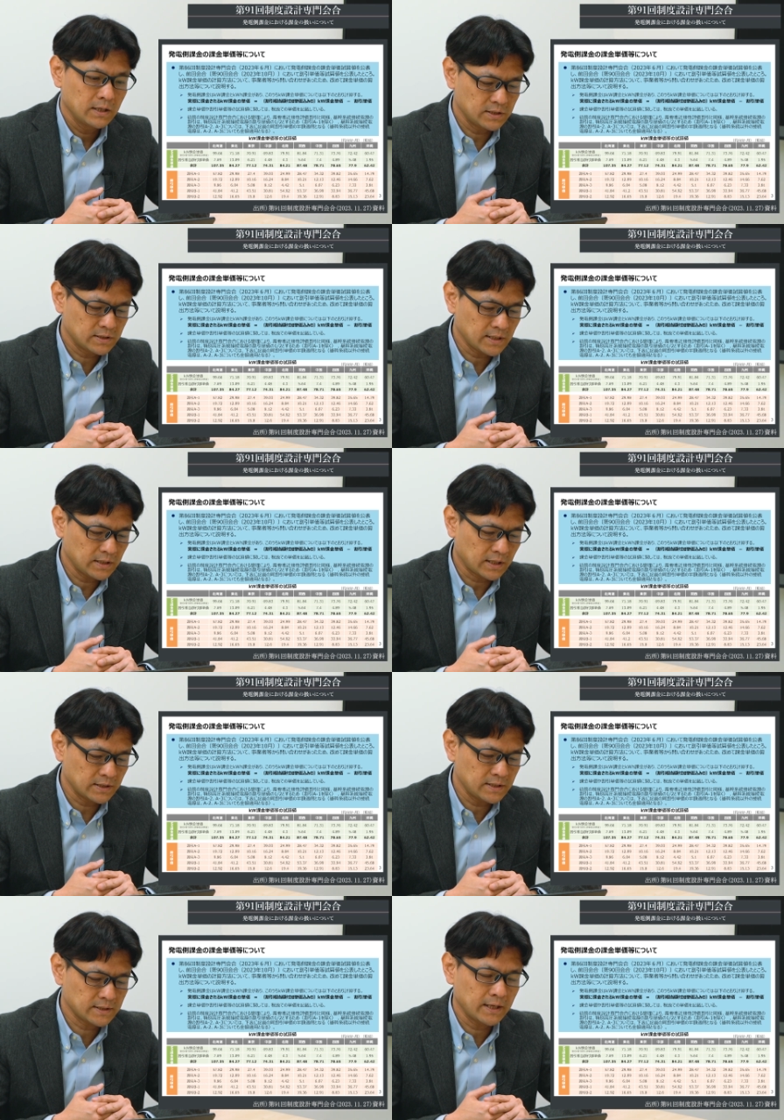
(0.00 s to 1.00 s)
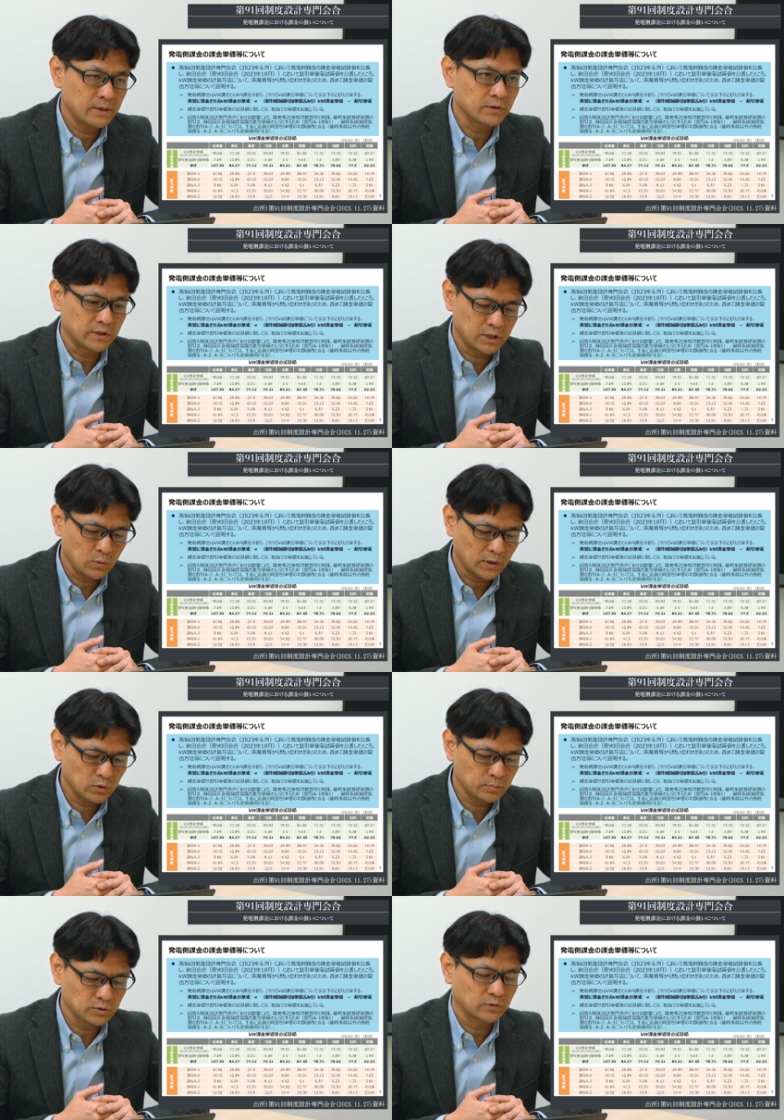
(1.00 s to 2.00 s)
実際に課金される
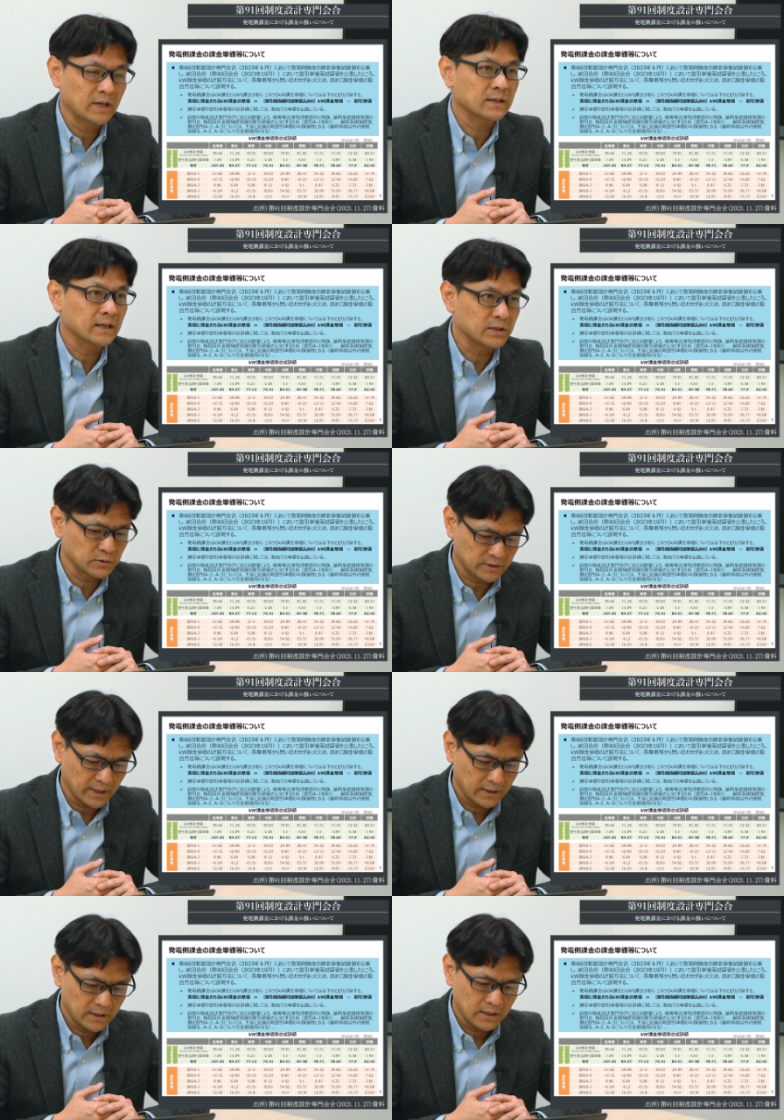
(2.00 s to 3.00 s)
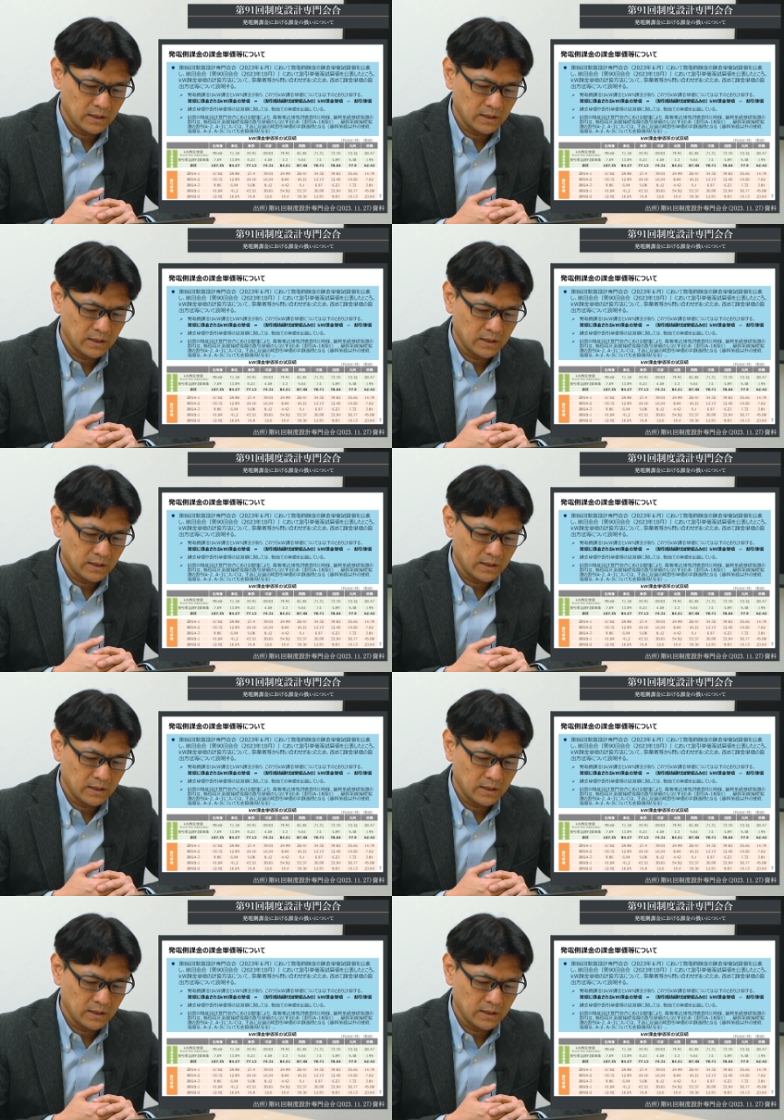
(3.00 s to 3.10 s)
キロワット分の単価について、